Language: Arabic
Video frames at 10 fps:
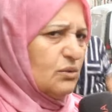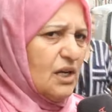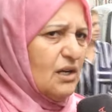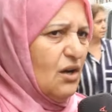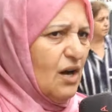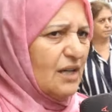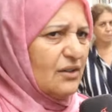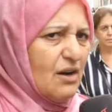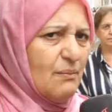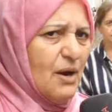وطلع
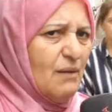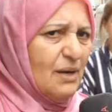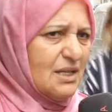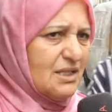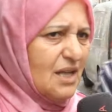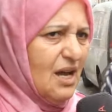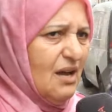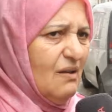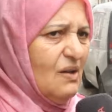خاطر رباه مع الصح